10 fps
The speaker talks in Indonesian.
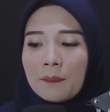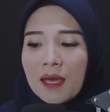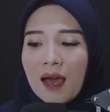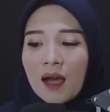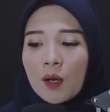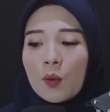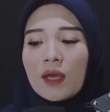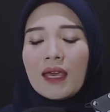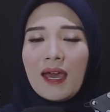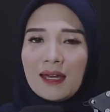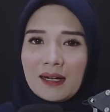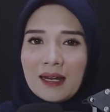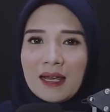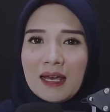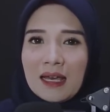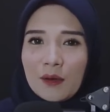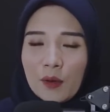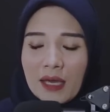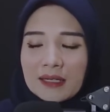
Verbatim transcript: pihak Quick Air Quick